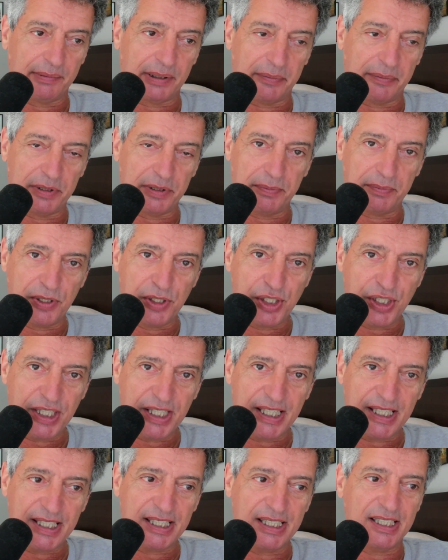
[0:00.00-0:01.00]

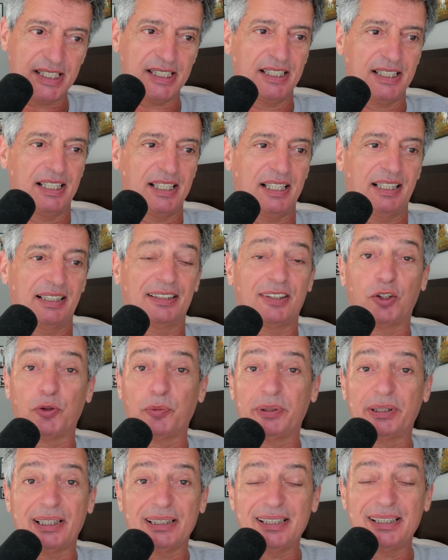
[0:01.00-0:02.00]
обеспечение.
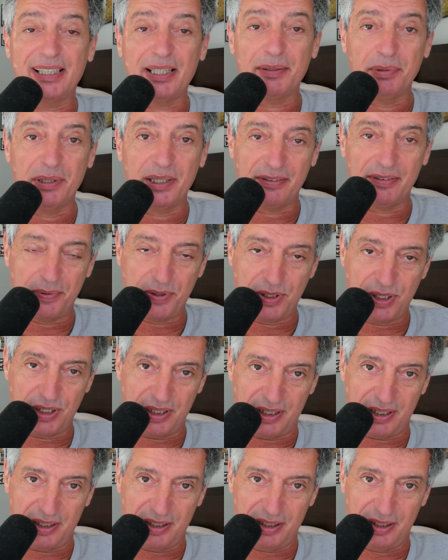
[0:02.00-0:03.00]
Документации не было вообще.